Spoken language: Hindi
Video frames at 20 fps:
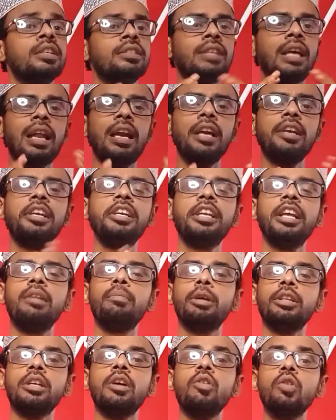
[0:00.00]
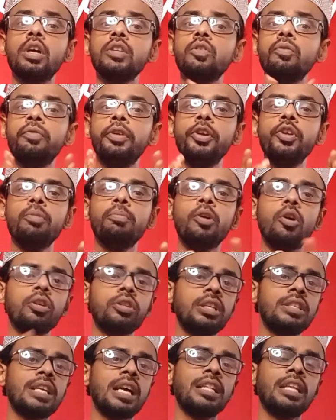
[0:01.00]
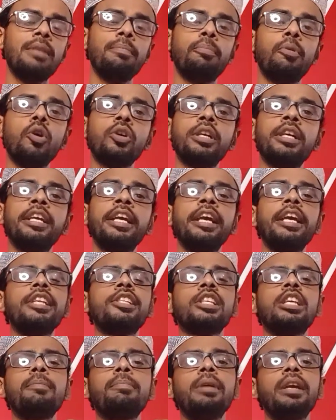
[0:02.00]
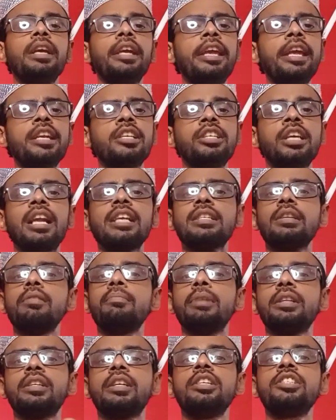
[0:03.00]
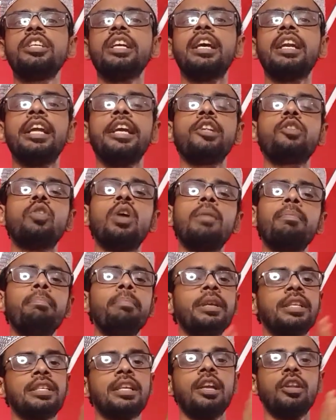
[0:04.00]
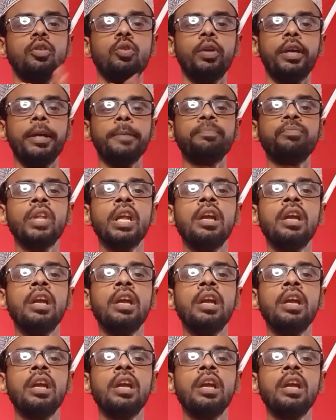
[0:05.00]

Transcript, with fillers: सारा डिटेल बताऊंगा तो वीडियो बहुत ही ज्यादा इंपॉर्टेंट है इसकी एक जरा से हिम्मत कीजिएगा नहीं तो आप मिस कर दोगे